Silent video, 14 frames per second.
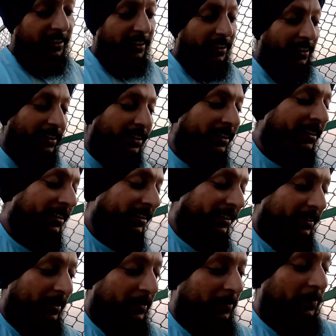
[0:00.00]
चल रहे
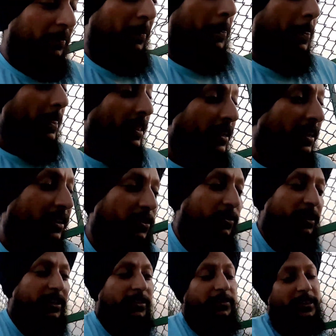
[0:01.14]
हैं
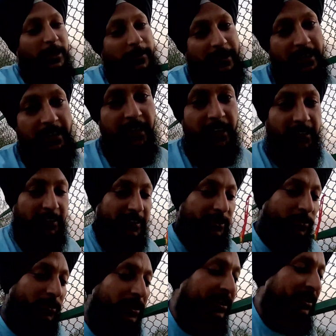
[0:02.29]
थोड़ा सा विक्की भाई के कारण लेट
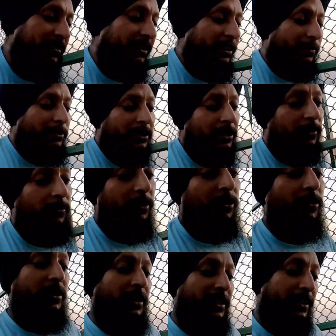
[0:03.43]
हो गए अदरवाइज अभी तक हम
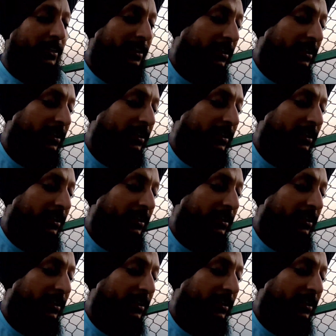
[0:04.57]
लोग